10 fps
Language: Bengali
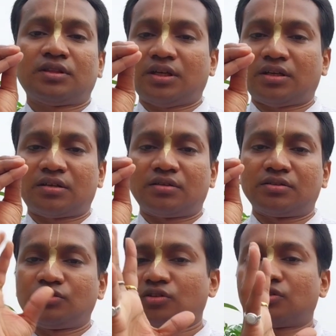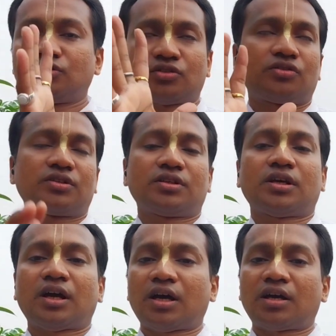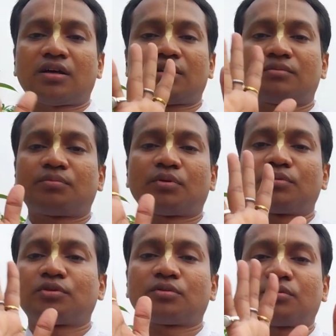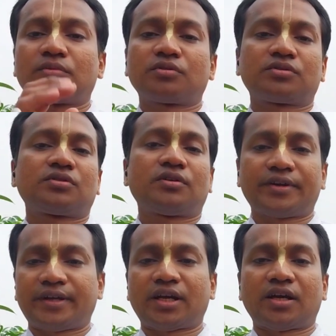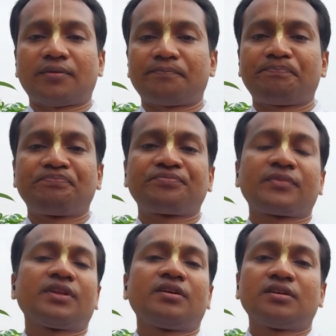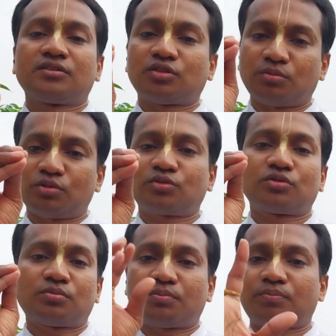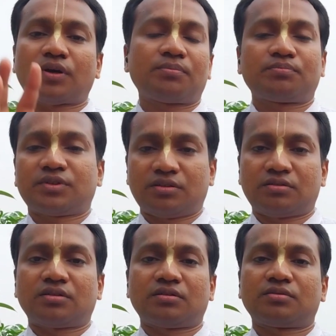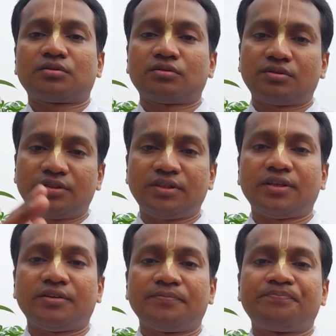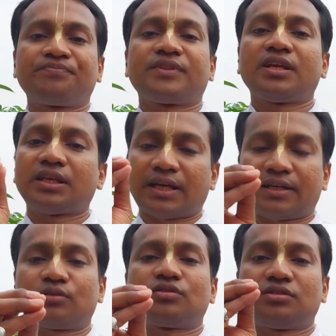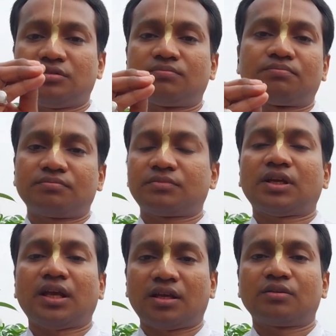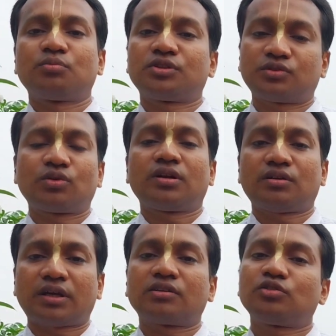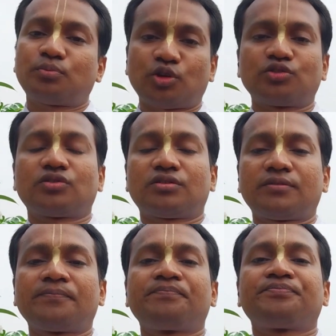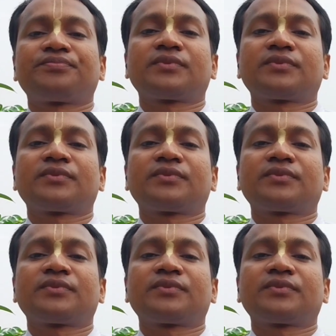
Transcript: তার জননী জঠরে পুনরায় তাকে প্রবেশ করতে হয় না সমস্ত ধর্ম বিসর্জন দিয়ে এই তিথিতে উপবাস করা একান্ত প্রয়োজন